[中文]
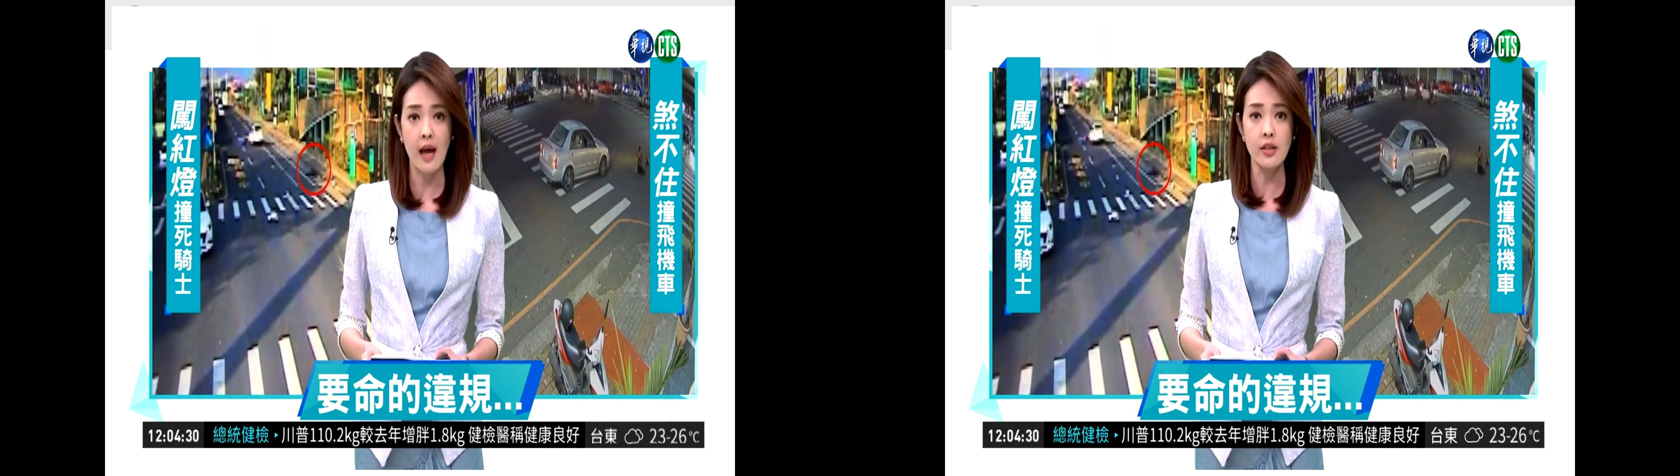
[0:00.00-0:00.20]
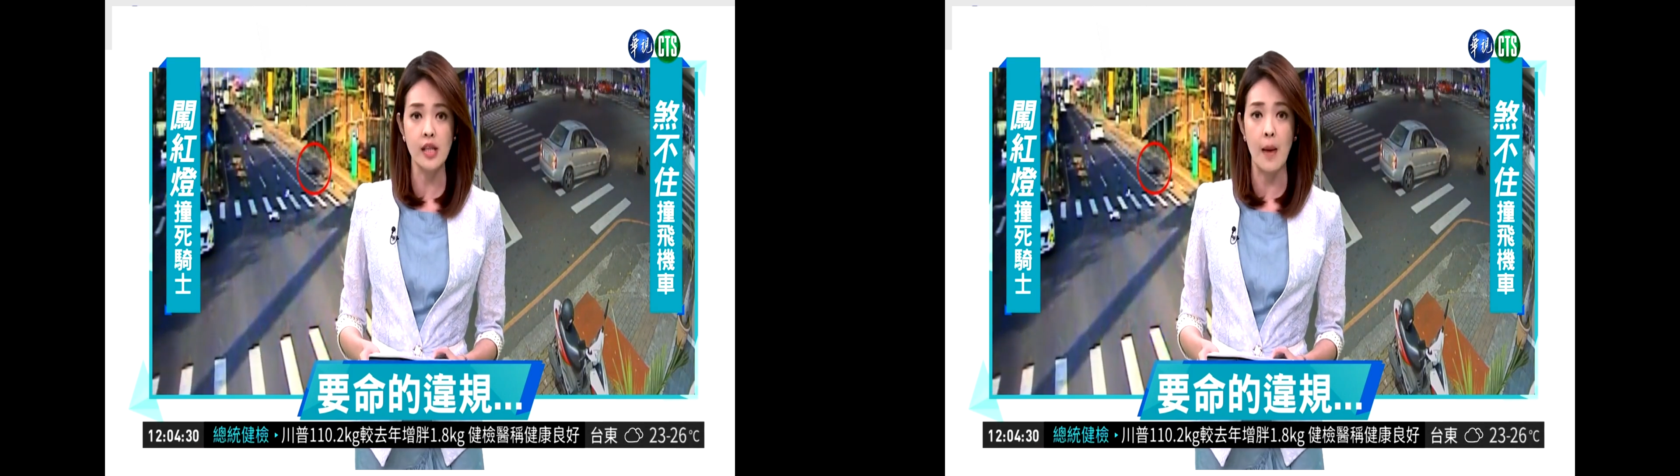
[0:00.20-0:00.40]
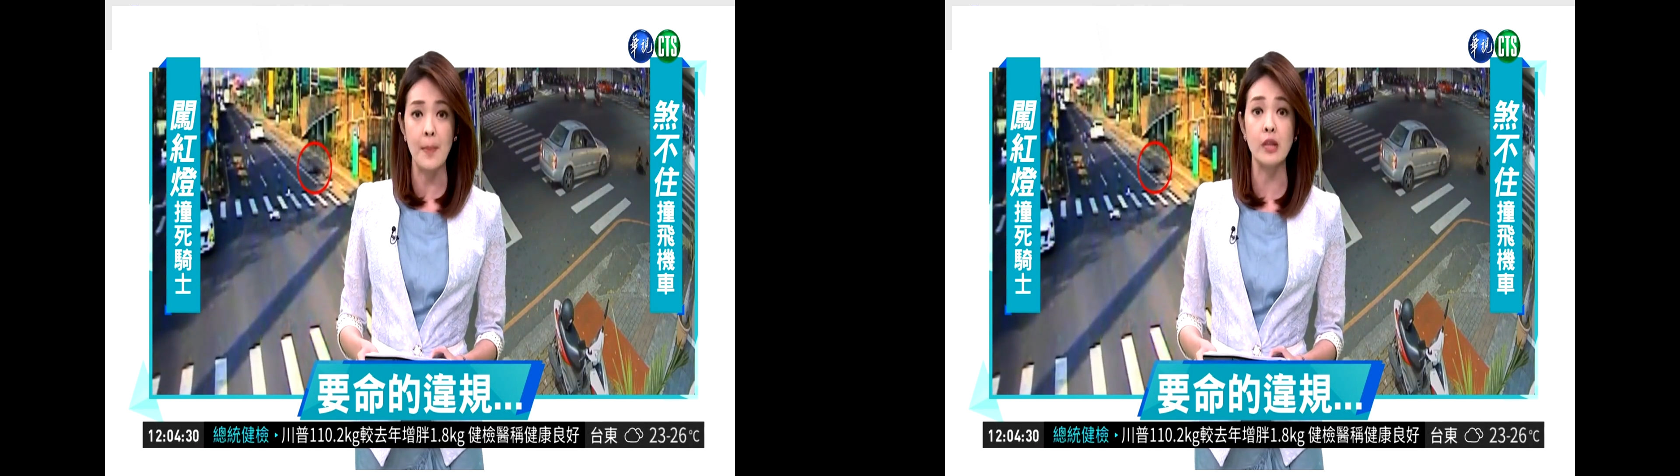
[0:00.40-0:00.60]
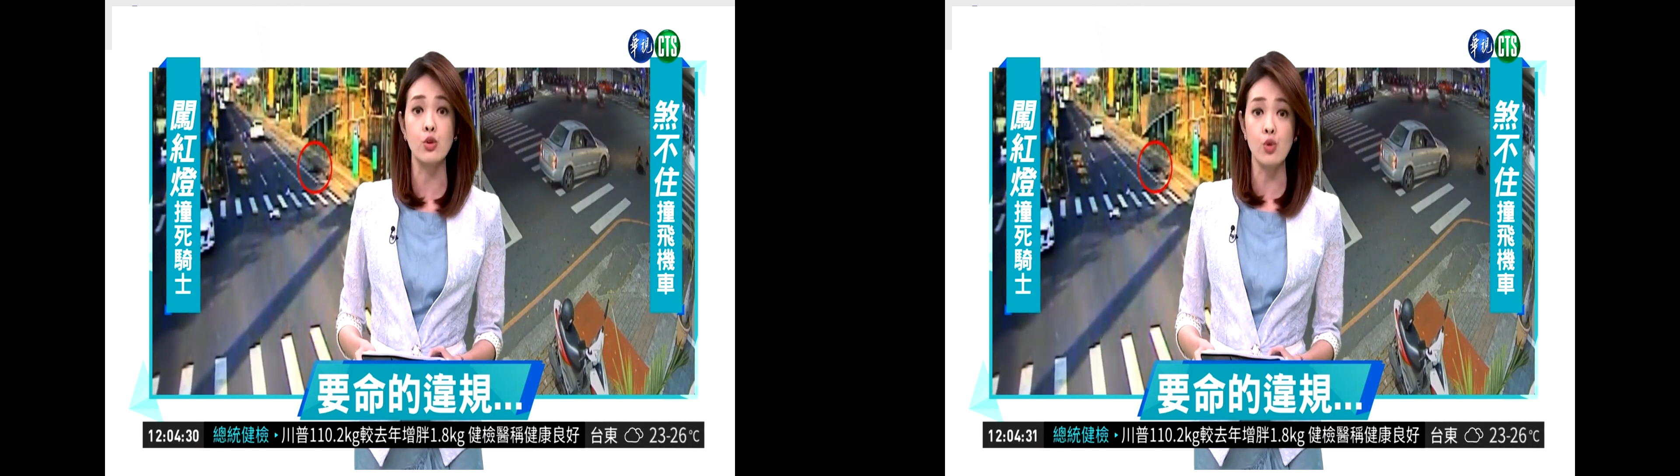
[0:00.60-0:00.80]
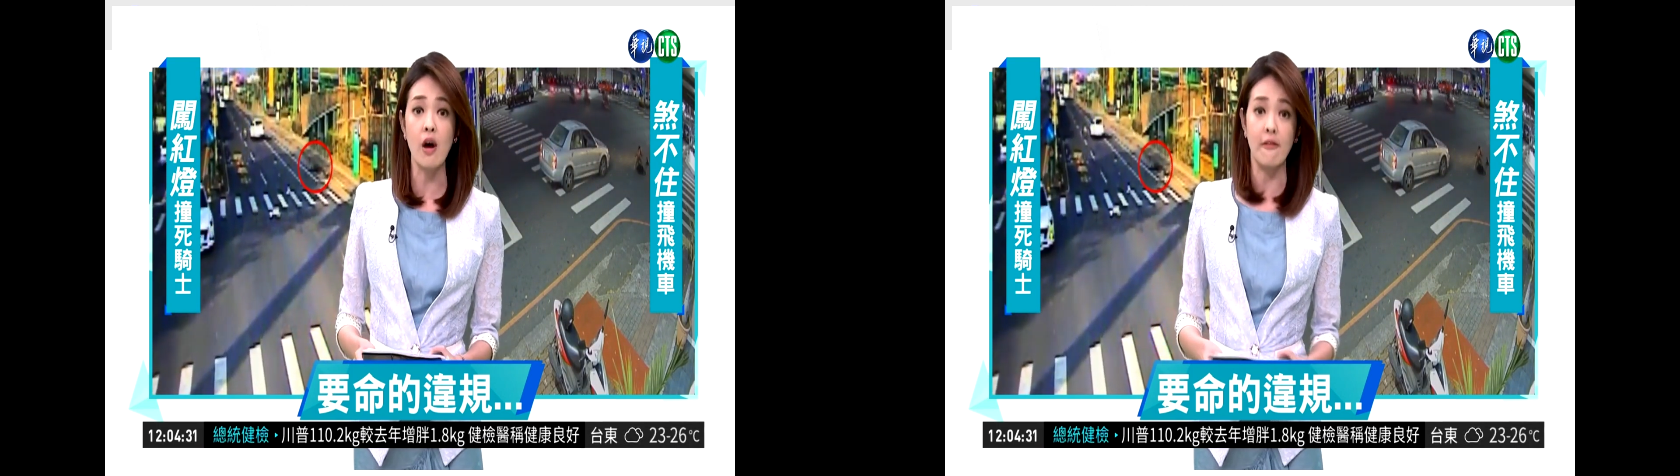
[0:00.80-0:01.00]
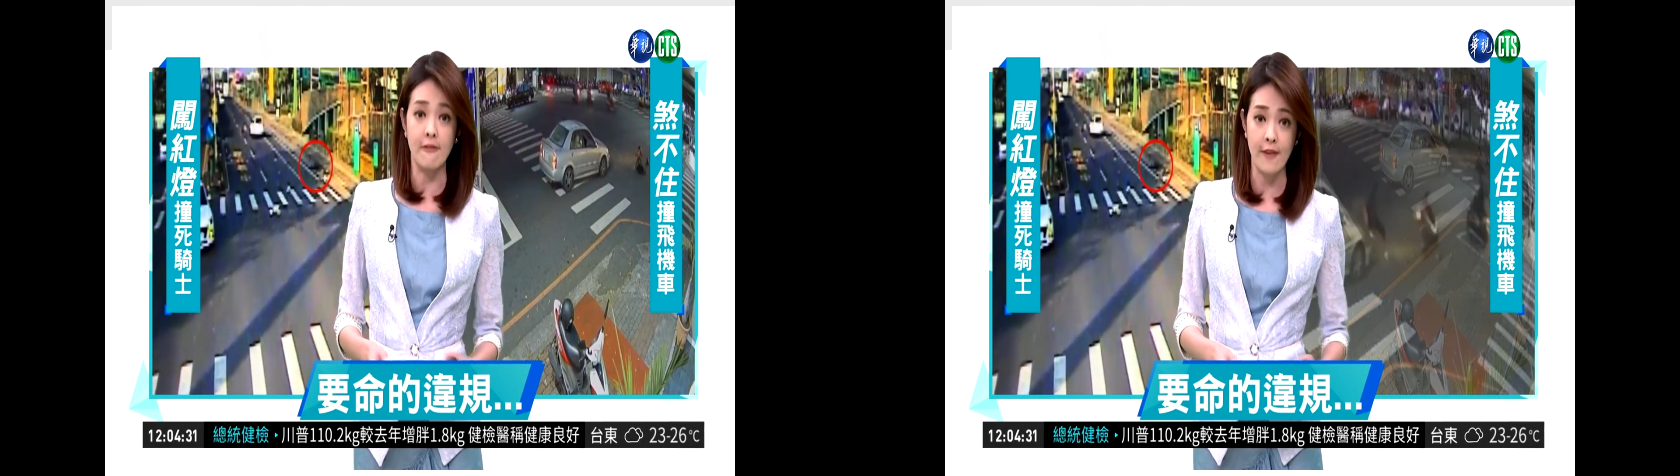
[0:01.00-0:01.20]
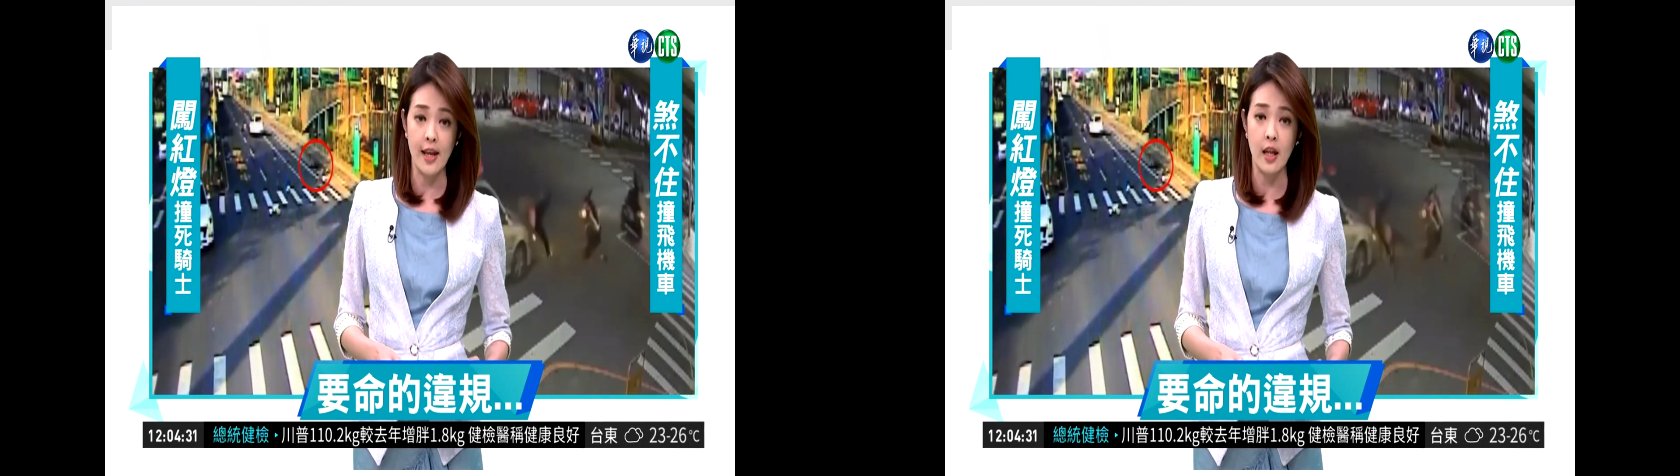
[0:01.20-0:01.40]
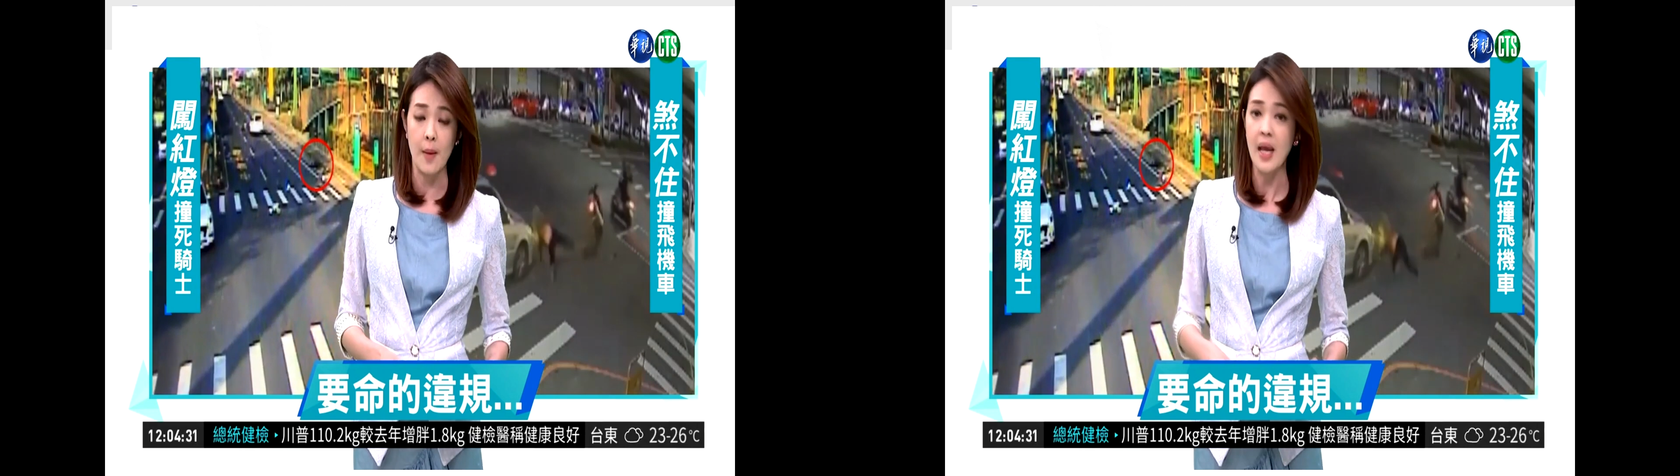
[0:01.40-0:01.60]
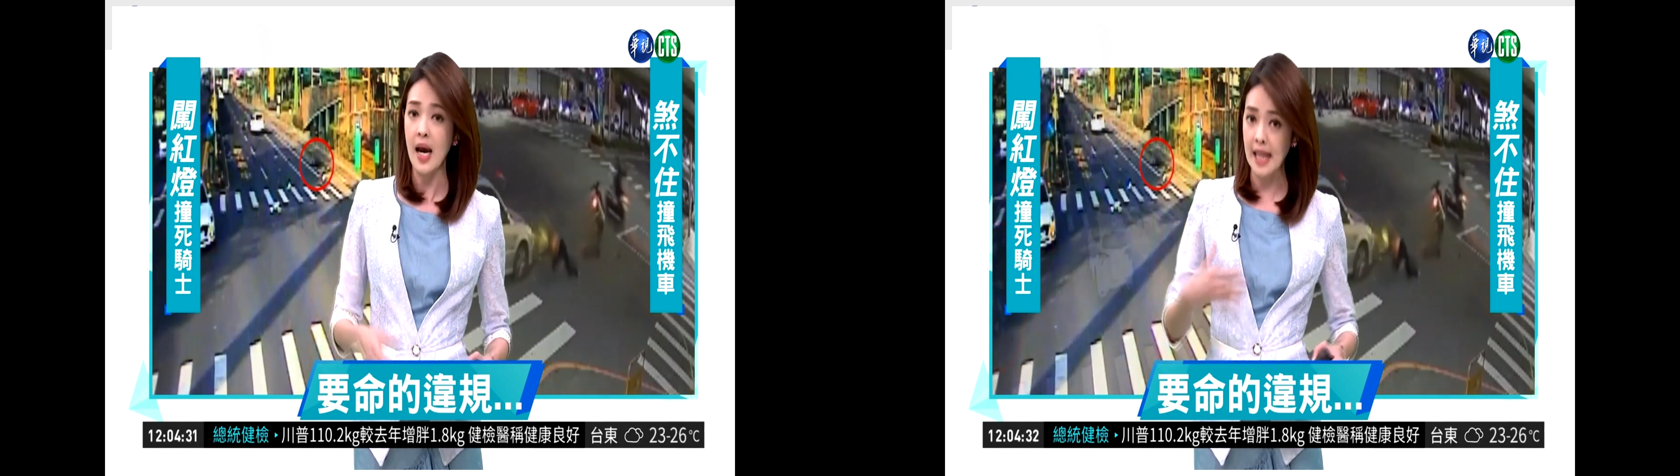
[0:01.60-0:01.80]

当场被撞飞了，